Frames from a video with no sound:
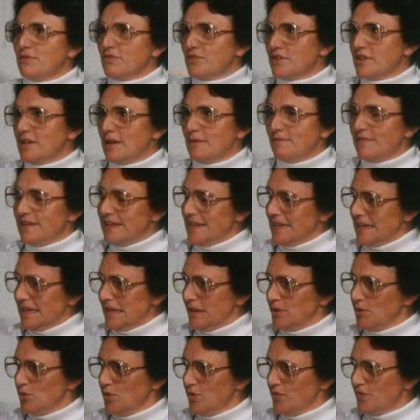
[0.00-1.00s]

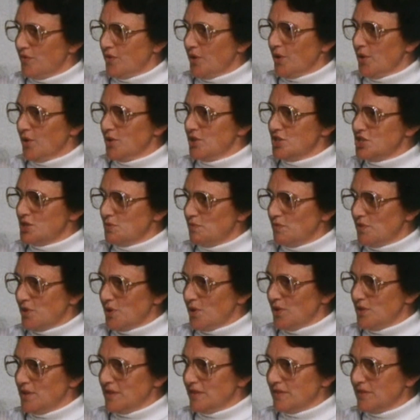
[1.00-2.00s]
Standpunkt her angegangen
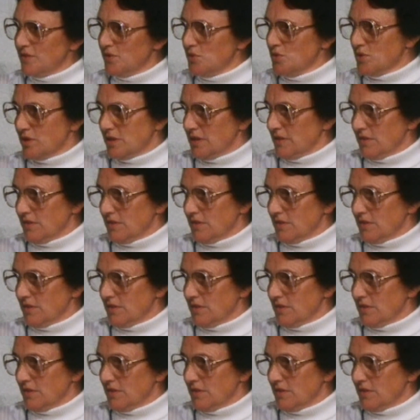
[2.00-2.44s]
bin,